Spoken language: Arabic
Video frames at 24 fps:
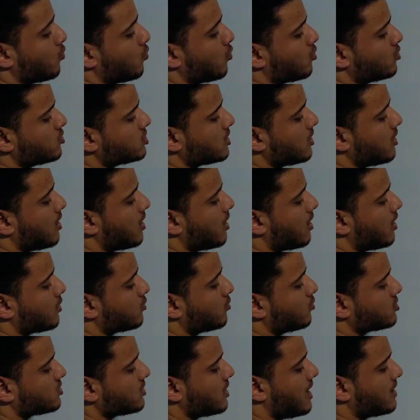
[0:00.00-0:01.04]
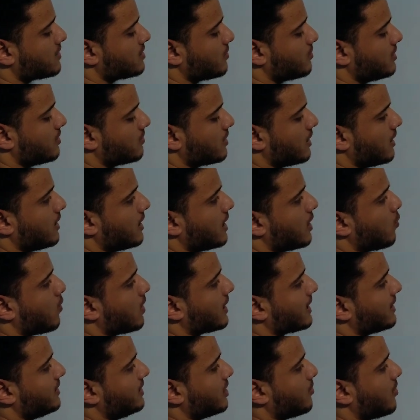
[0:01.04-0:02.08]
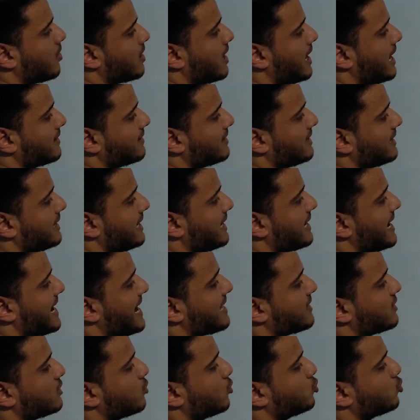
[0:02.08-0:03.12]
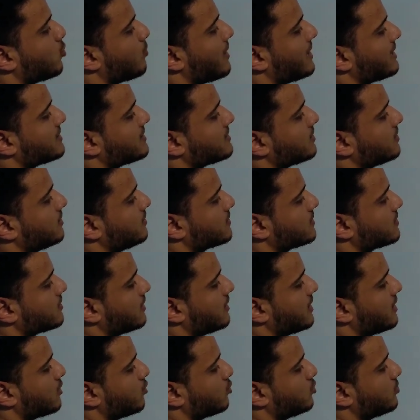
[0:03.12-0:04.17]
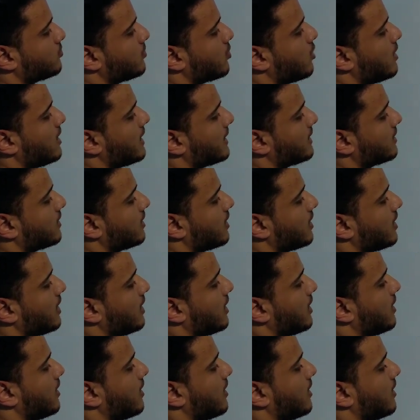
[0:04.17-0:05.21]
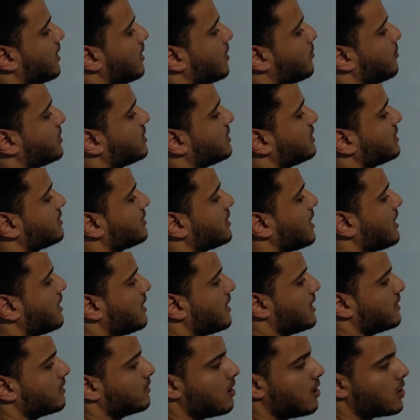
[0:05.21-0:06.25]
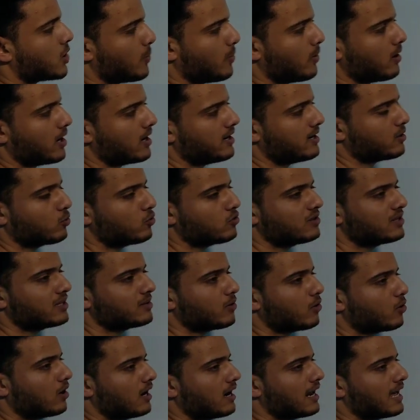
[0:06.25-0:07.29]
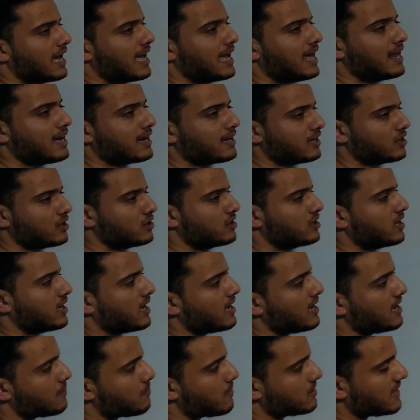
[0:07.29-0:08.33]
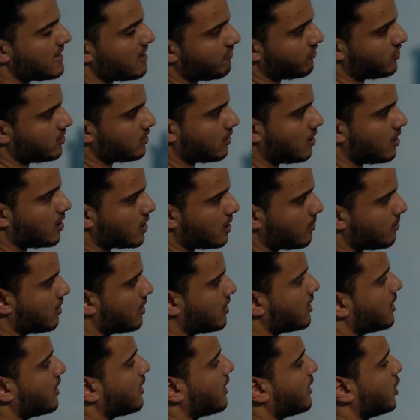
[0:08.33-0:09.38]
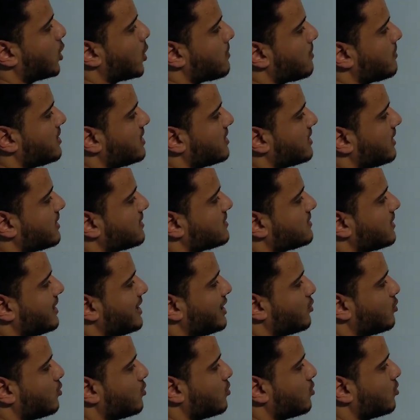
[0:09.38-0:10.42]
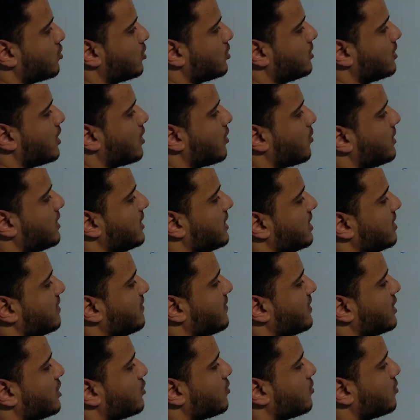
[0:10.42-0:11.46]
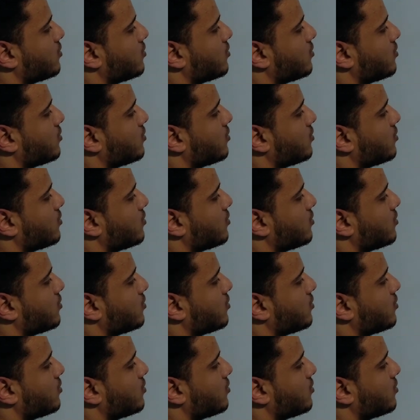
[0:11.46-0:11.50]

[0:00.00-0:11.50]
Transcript: وجزء اخر جزء عصبي اللي هو كان عباره عن الايه عن الاوتوماتيك سيلز اللي انا كنت بقول لك آه، بتطلع الكهرباء اللي كنت بقولها لك ان هي مدافع الكهرباء اللي هم مين الاس اي نود والاي في